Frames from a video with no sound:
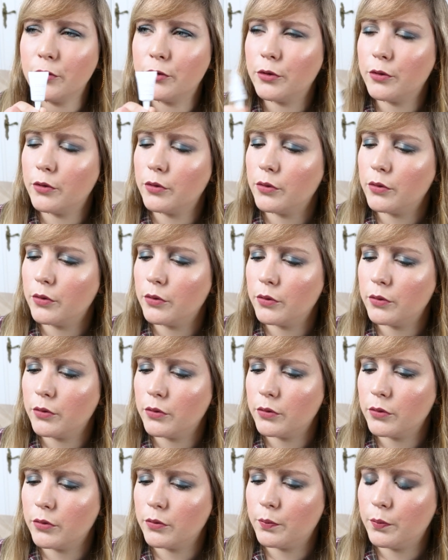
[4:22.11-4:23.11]

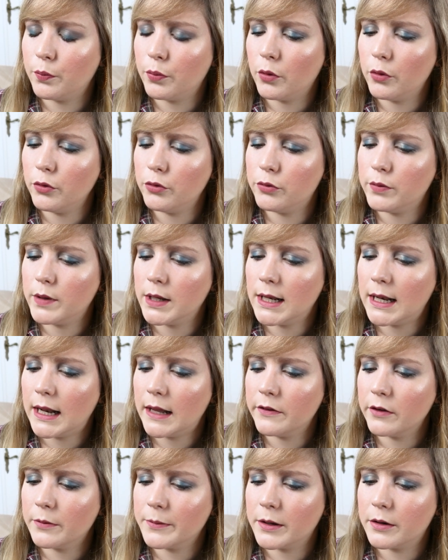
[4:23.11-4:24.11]
ce produit
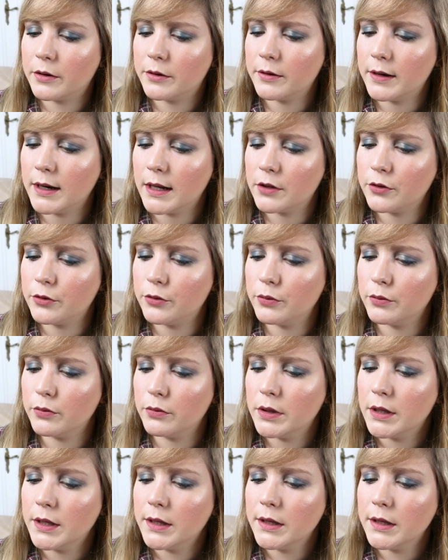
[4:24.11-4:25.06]
là dans ma collection.